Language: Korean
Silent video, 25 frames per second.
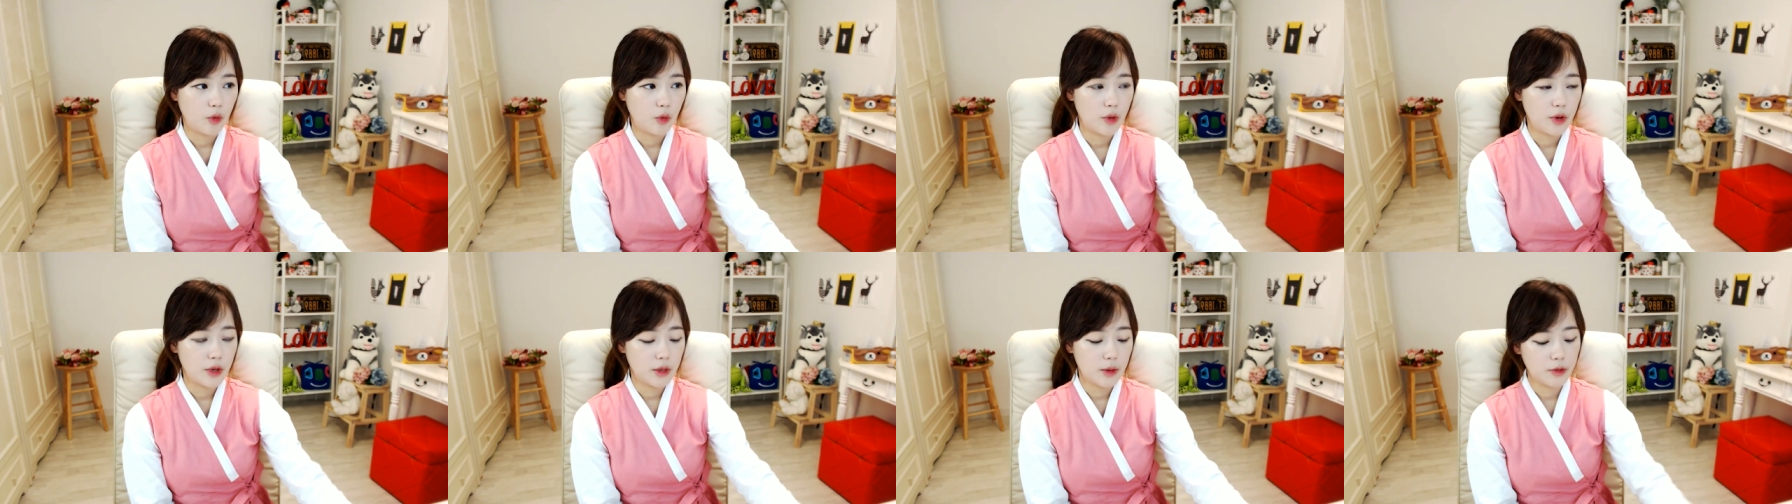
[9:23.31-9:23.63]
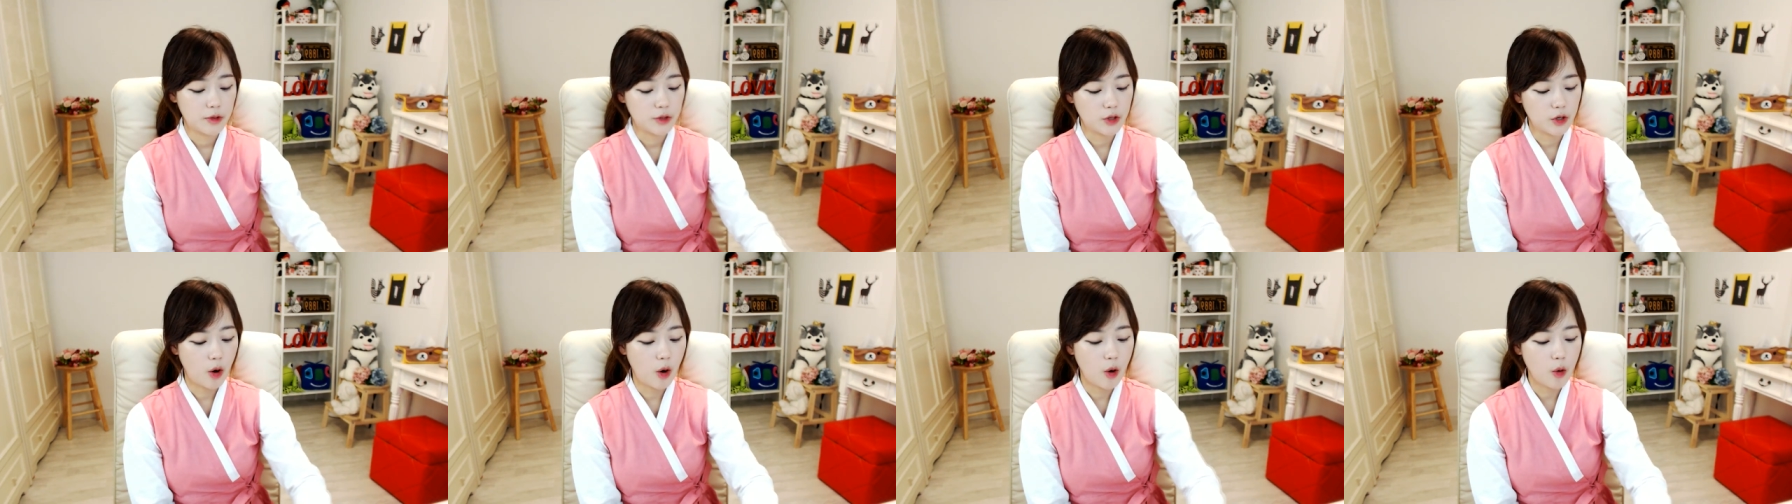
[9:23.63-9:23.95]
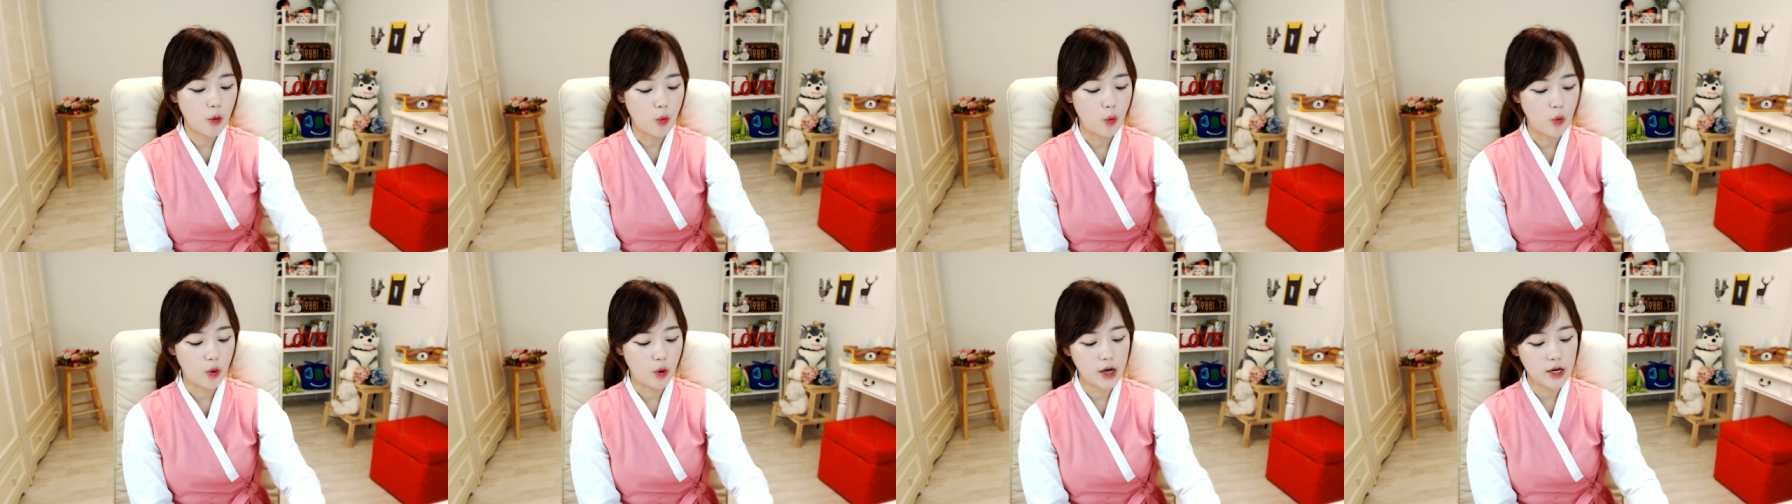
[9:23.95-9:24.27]
왜냐면
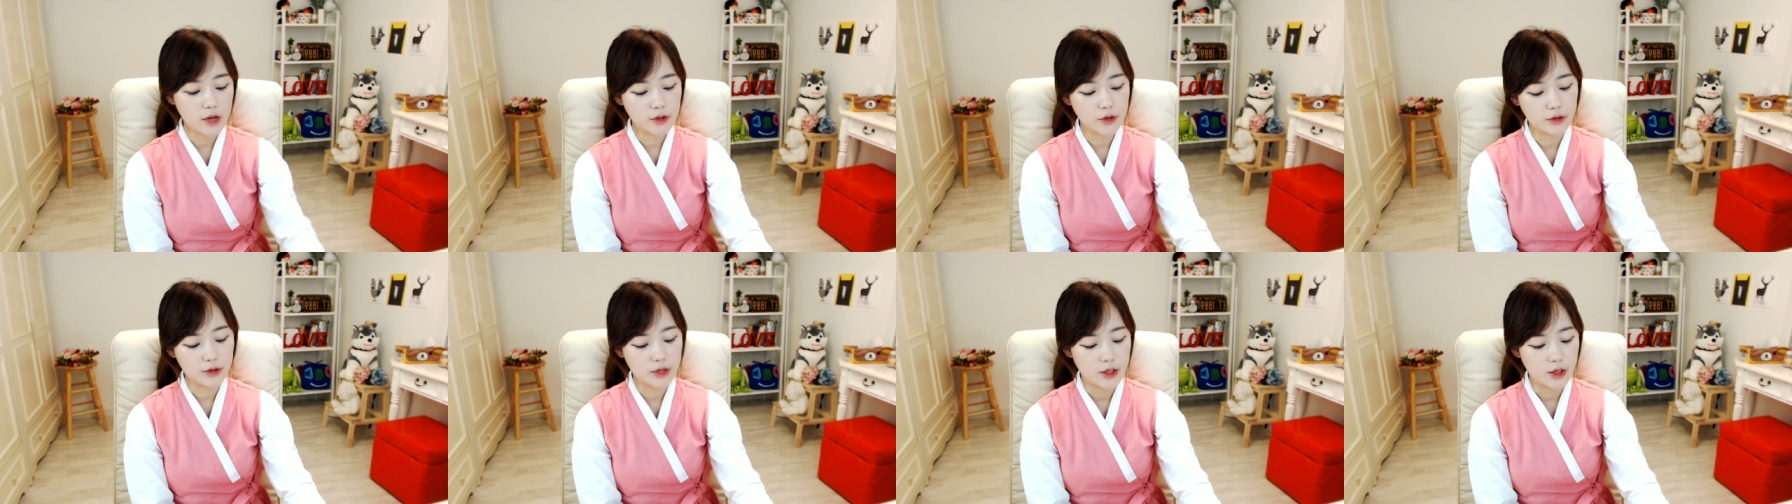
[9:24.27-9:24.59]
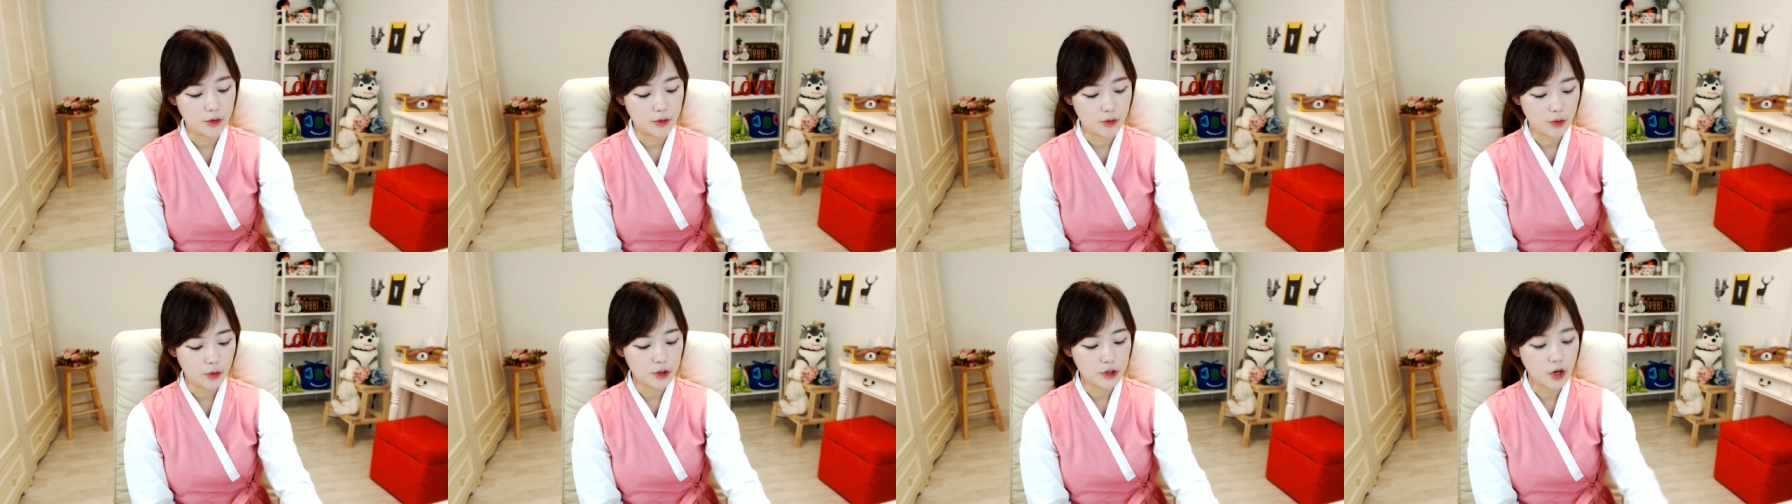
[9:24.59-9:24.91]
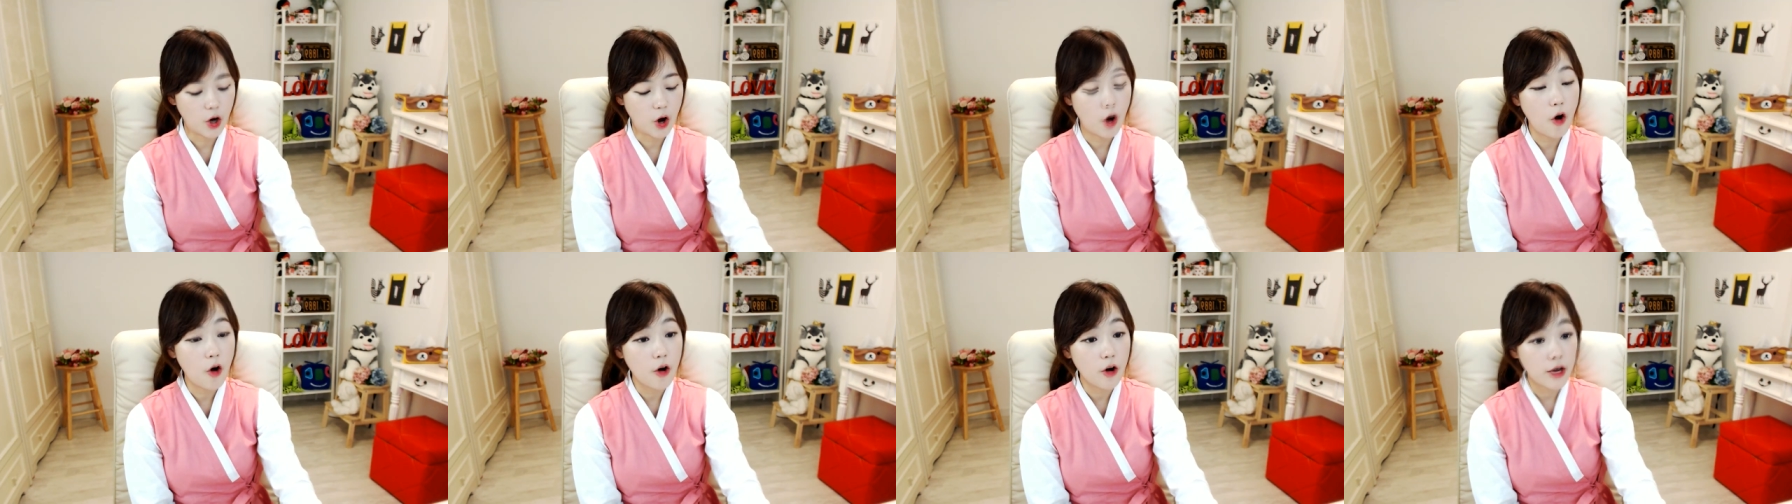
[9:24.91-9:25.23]
저고가 정책으로
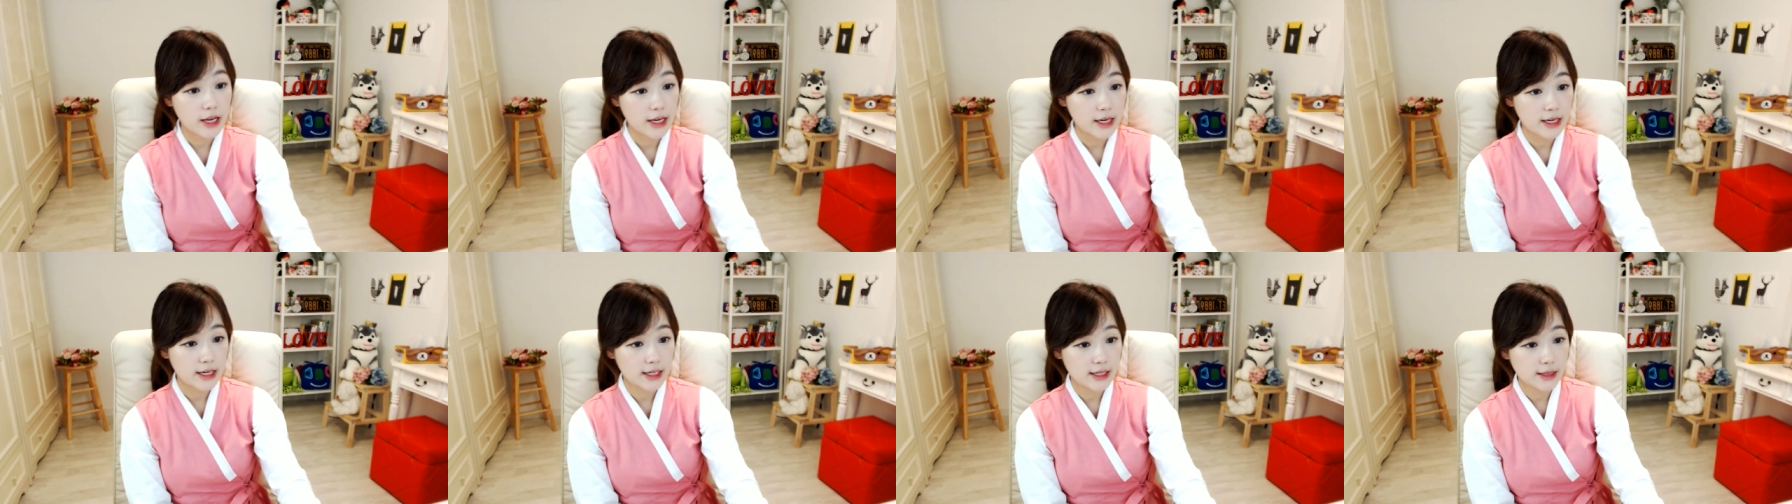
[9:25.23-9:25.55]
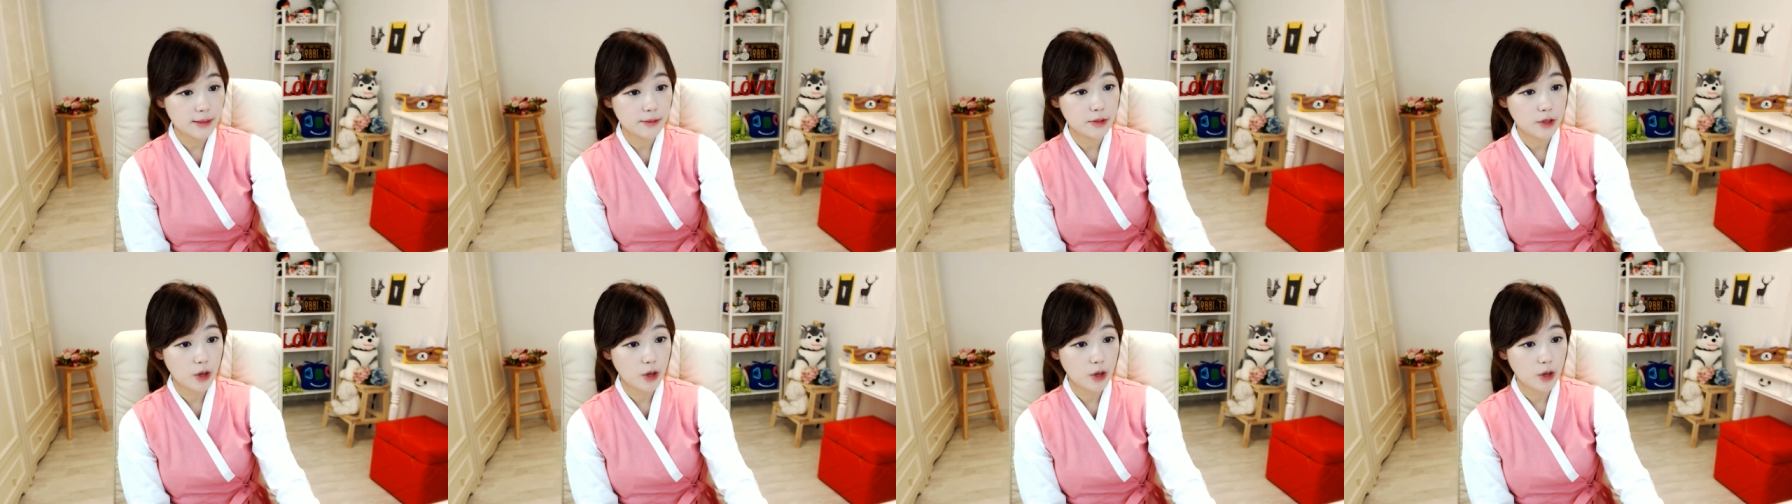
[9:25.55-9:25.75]
저임금